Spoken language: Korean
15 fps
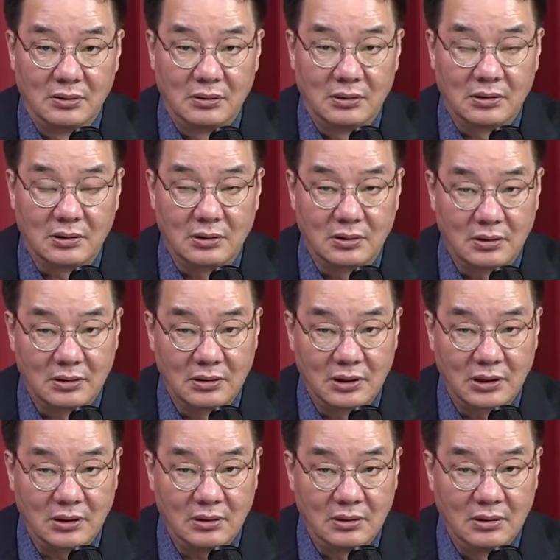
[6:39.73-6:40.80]
그,
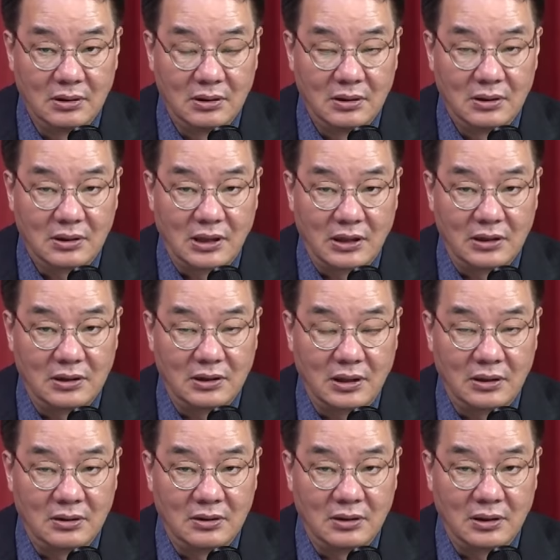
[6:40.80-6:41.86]
그런데 가결이
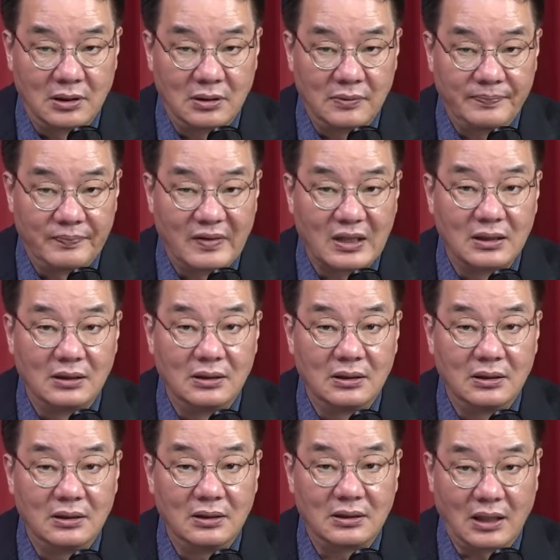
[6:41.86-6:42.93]
됐는데
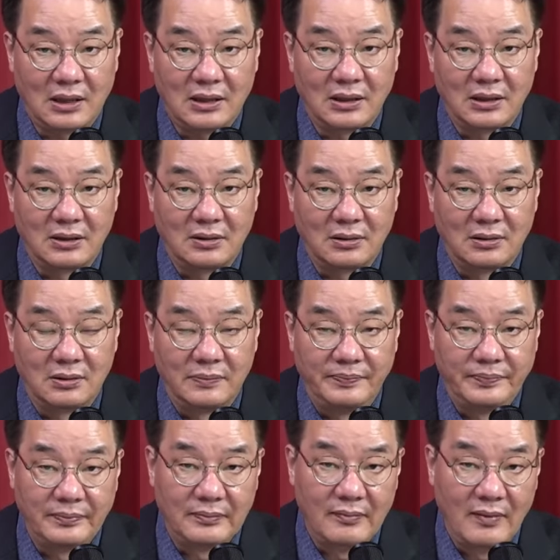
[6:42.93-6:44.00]
그 상황에서
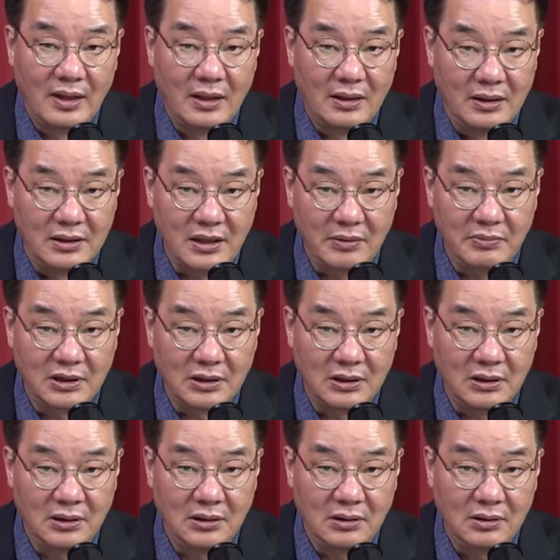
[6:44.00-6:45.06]

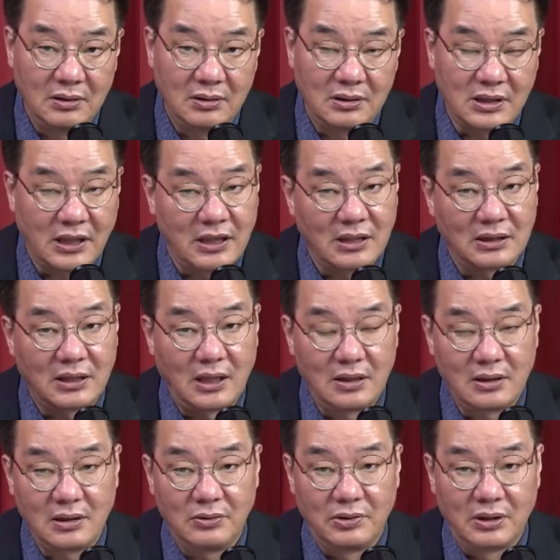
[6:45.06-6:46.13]
이재명이 자기가
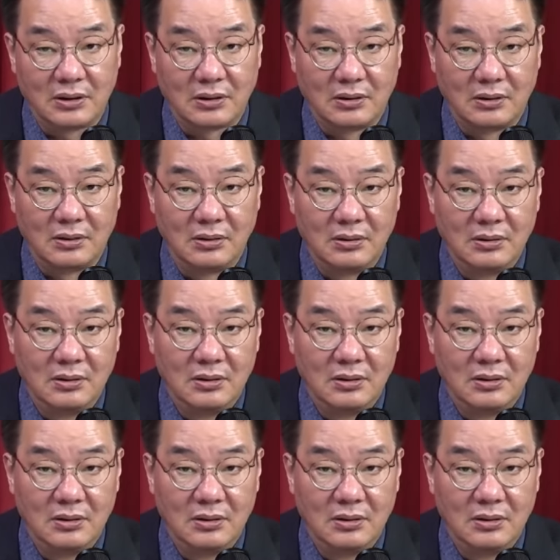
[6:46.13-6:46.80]
살기 위해서